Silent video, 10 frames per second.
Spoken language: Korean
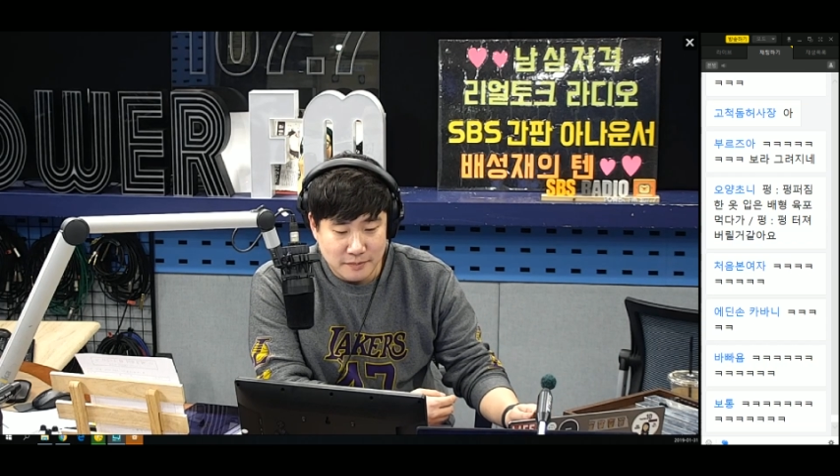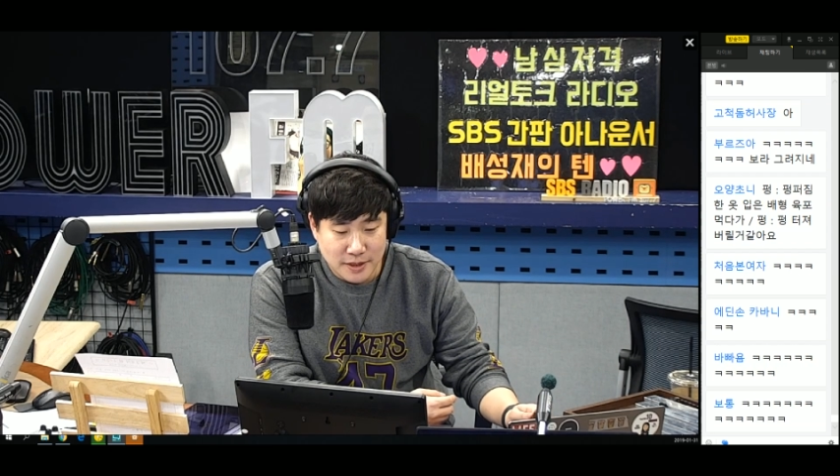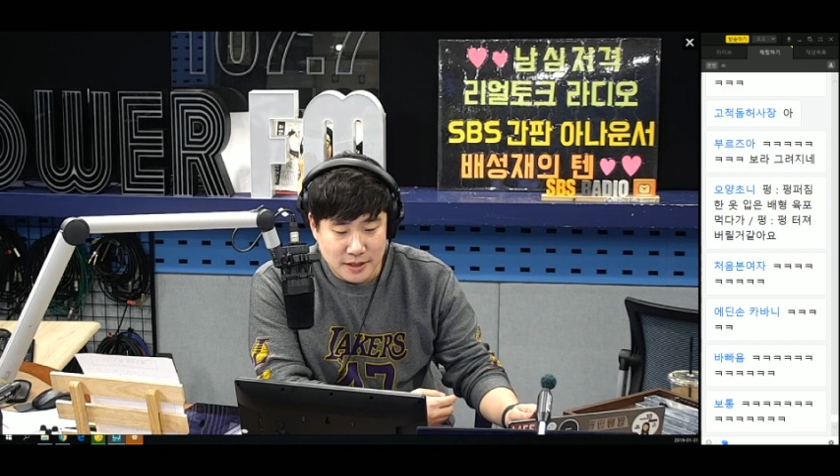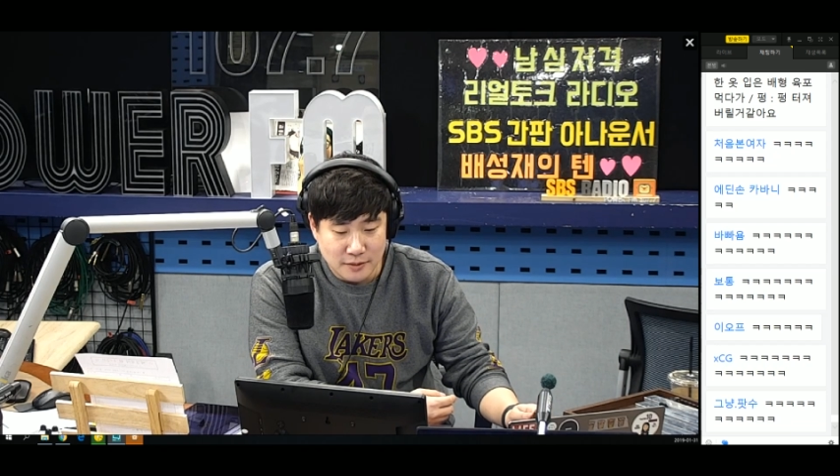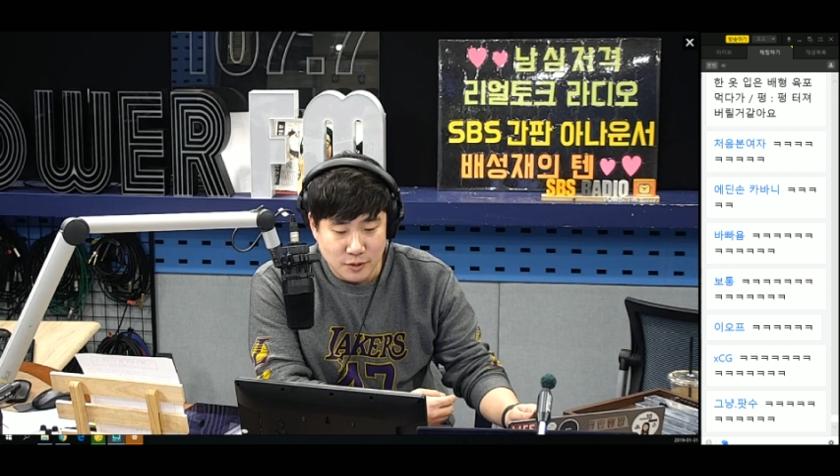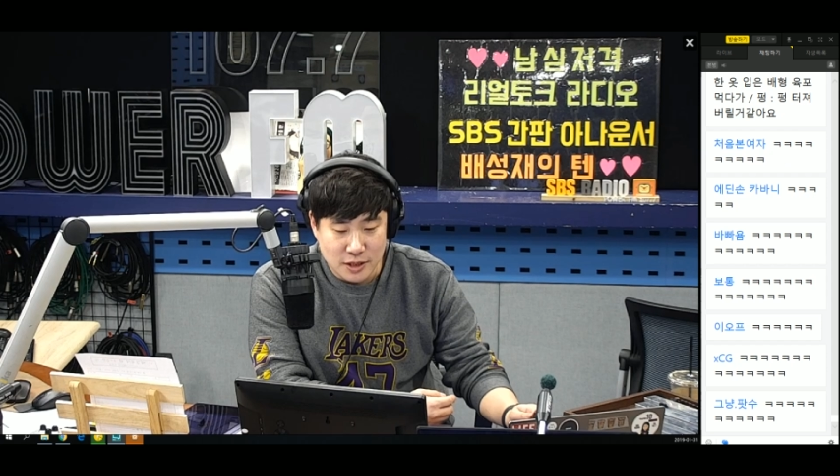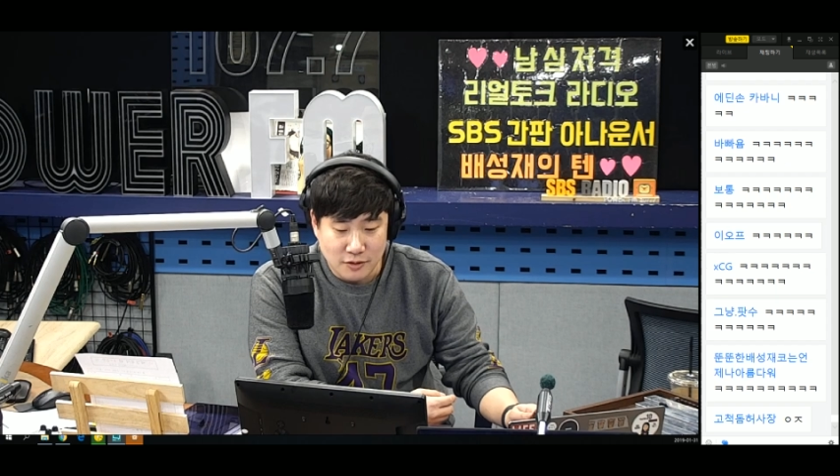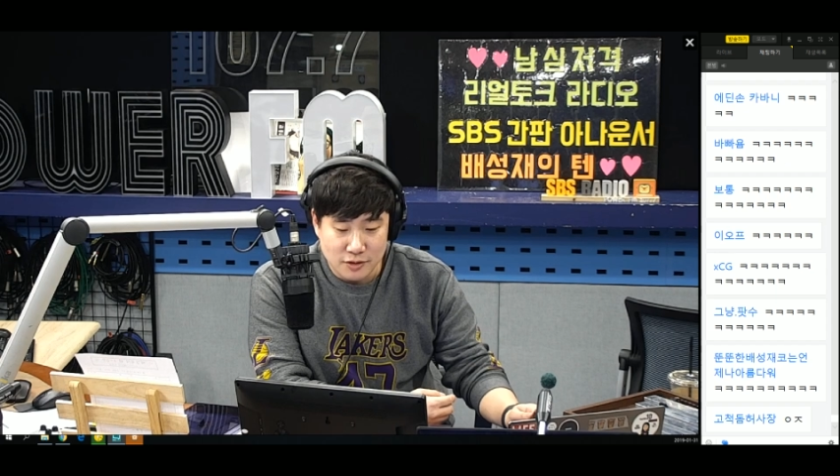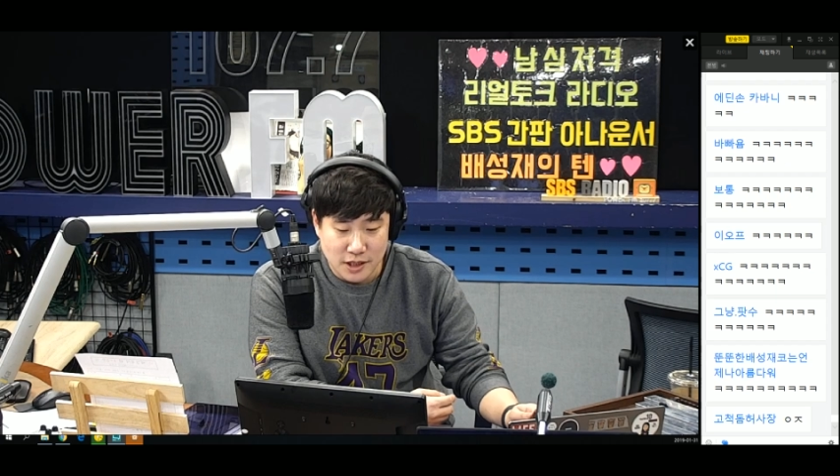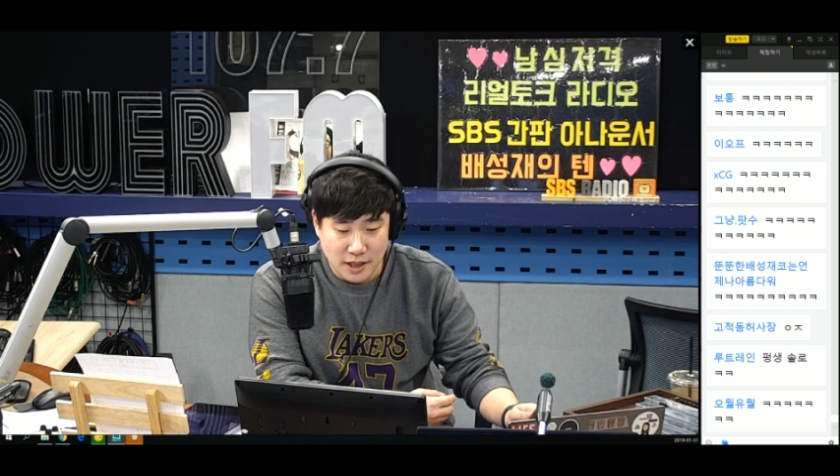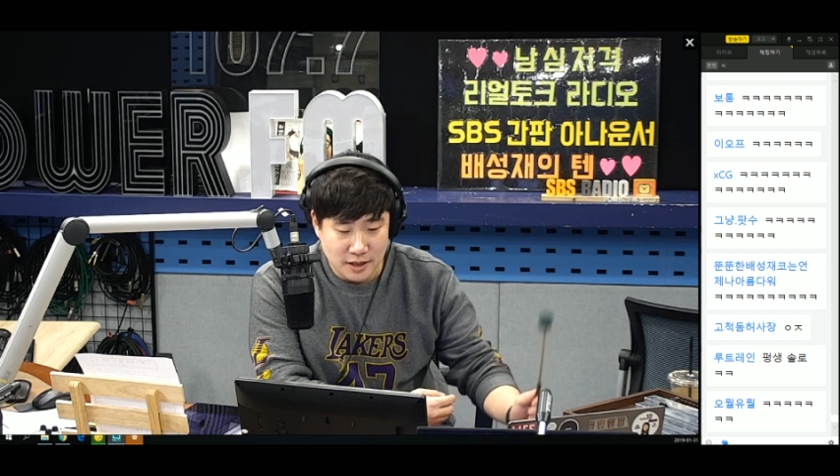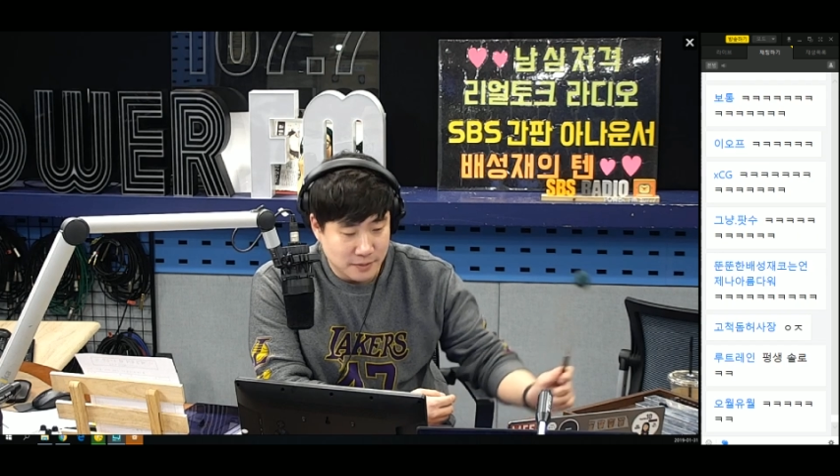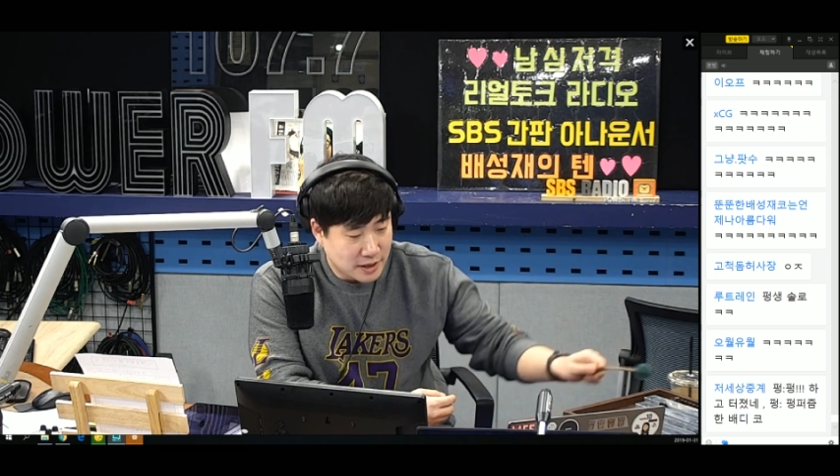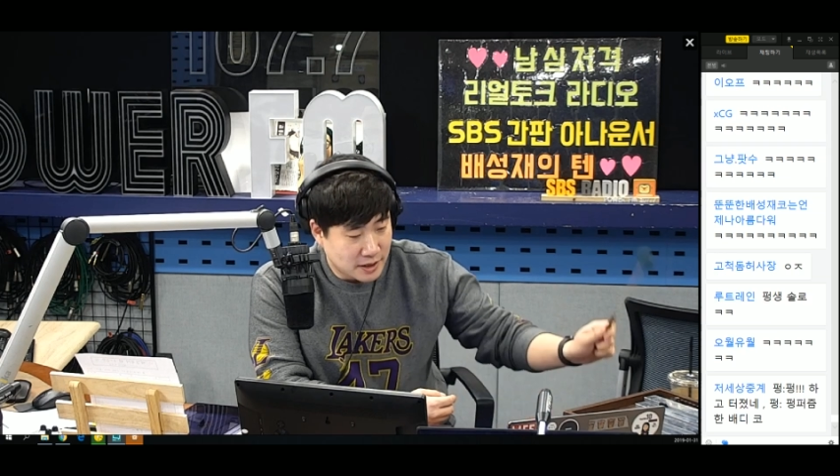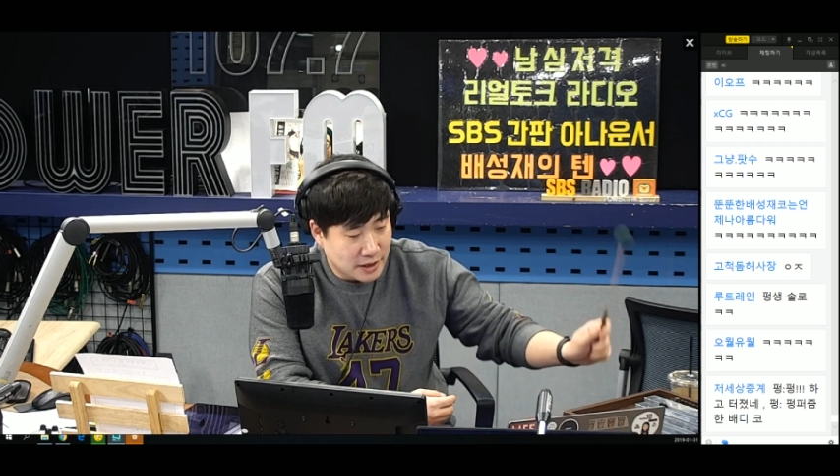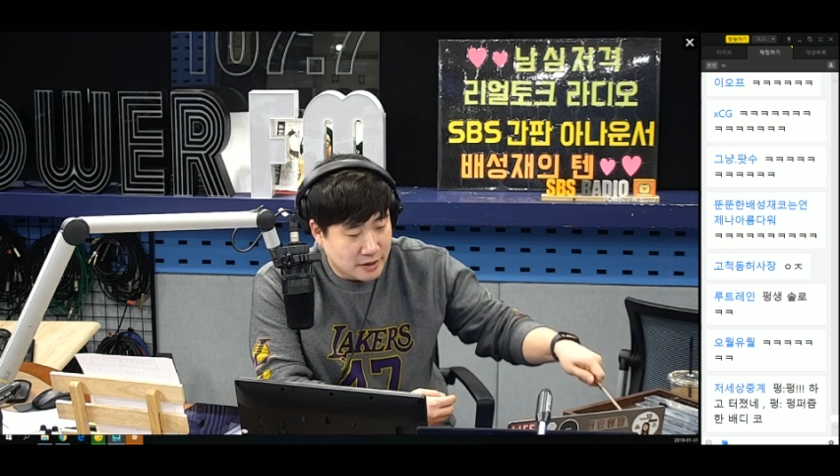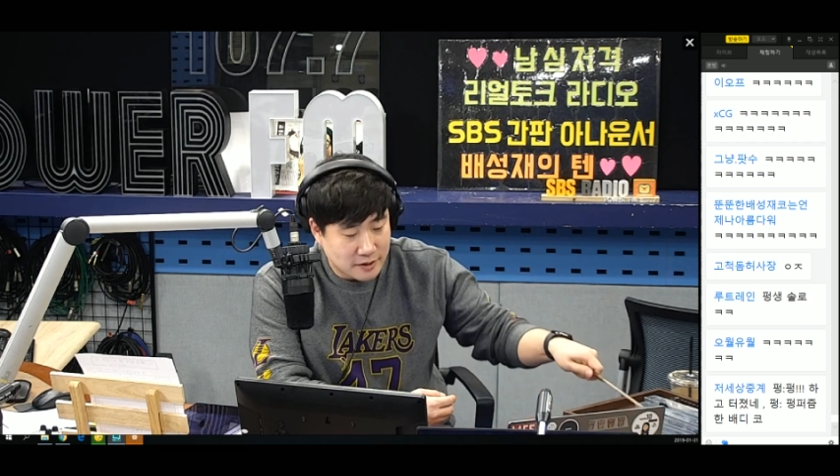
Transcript: 베디왜 자꾸 제 얘기만 하나요?